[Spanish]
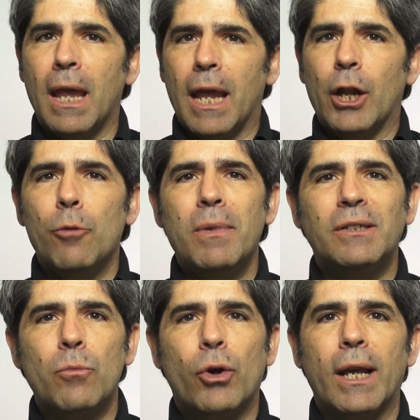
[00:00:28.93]
En
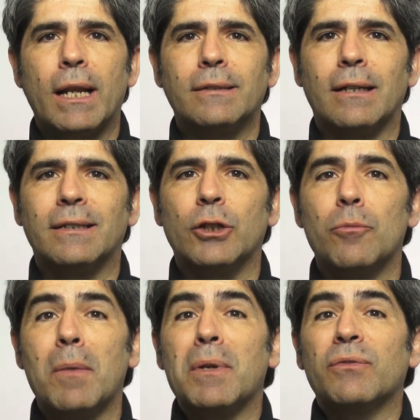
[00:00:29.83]
hombres y mujeres el
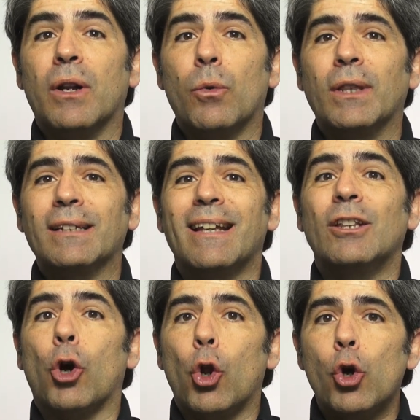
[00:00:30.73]
síntoma más frecuente es
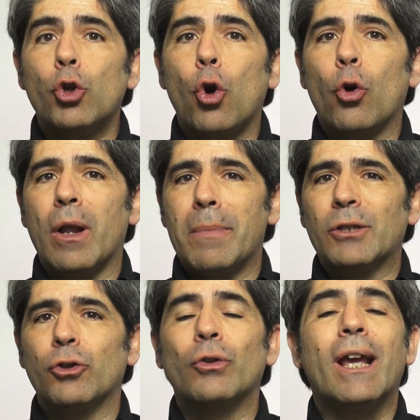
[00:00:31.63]
el dolor o la
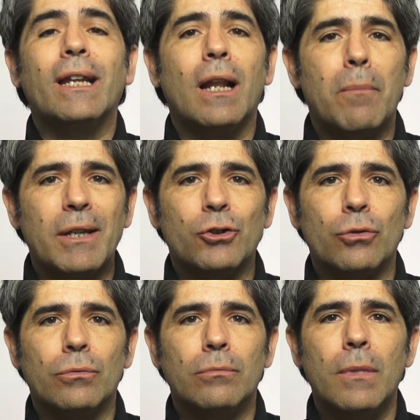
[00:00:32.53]
presión en el pecho.
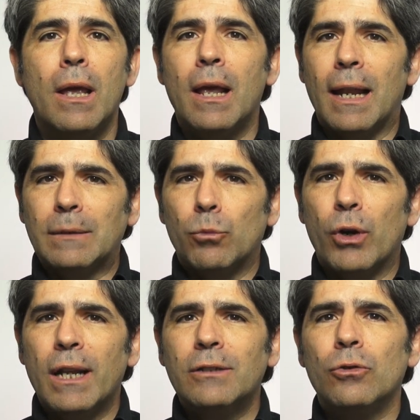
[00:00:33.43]
Las
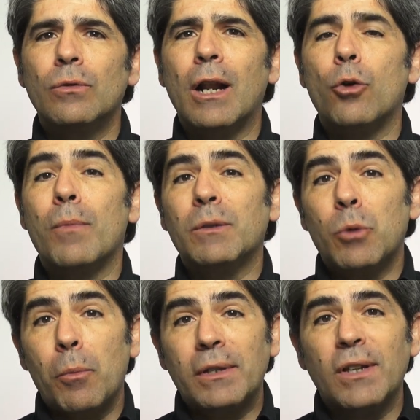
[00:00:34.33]
mujeres son algo más
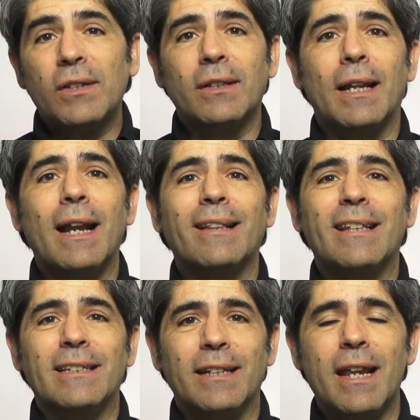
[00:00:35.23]
propensas a tener
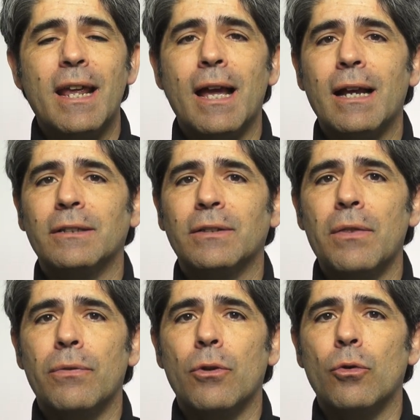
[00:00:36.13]
disnea,
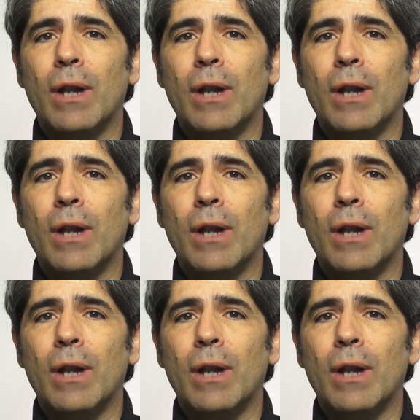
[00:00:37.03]
cansancio,